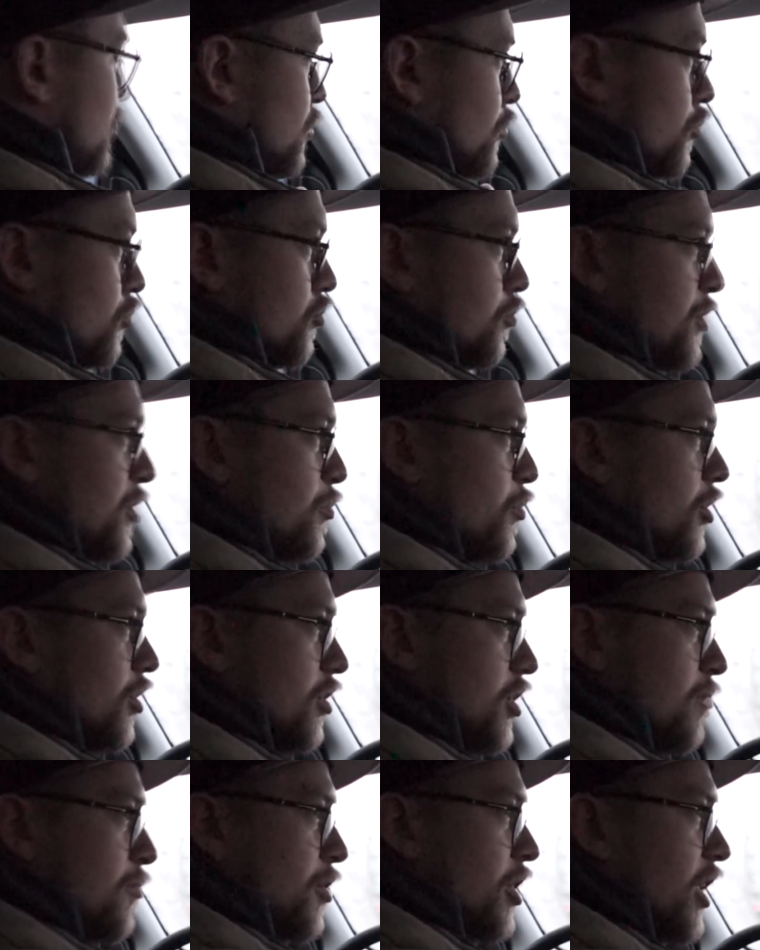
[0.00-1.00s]
вот, который вот у меня
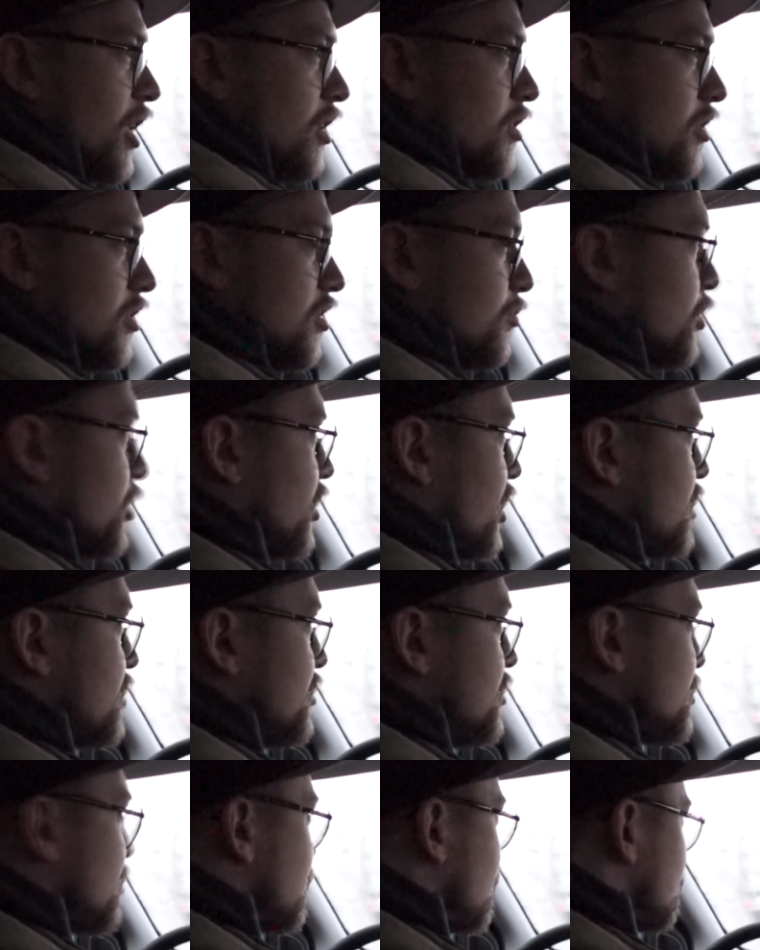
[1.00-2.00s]
был М-Грант, это была
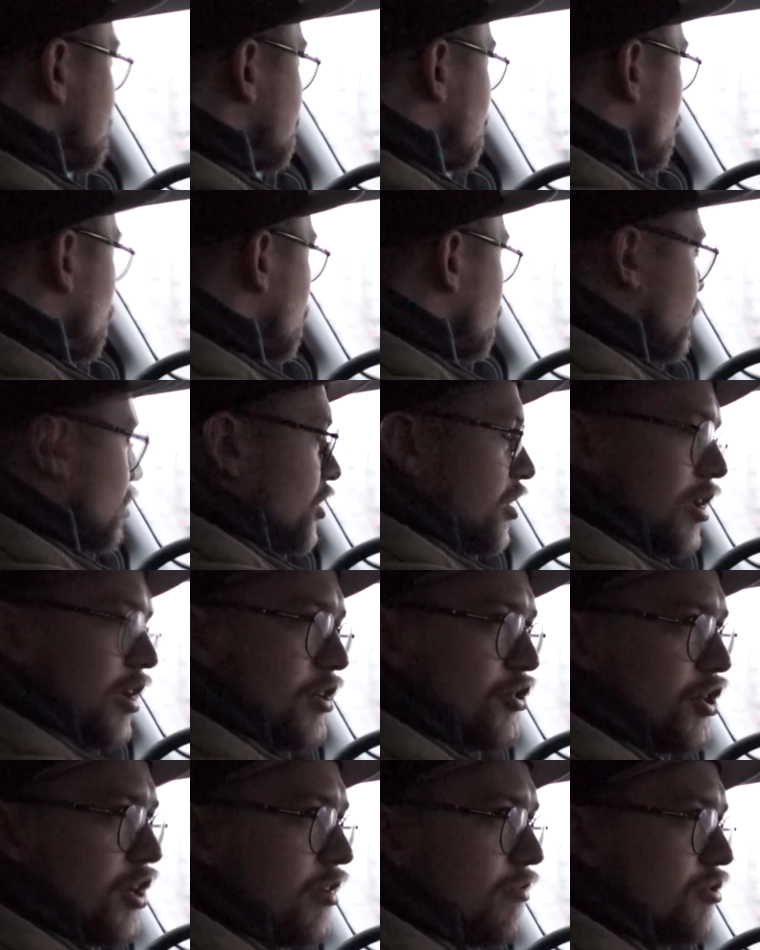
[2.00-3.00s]
российская сборка
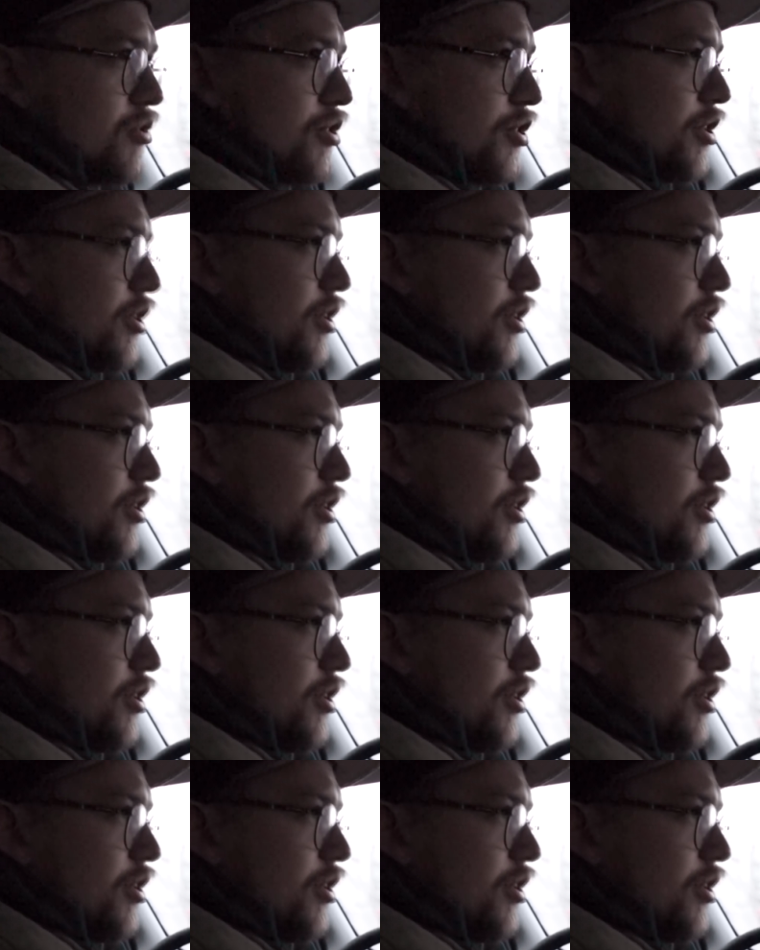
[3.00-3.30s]
карачаева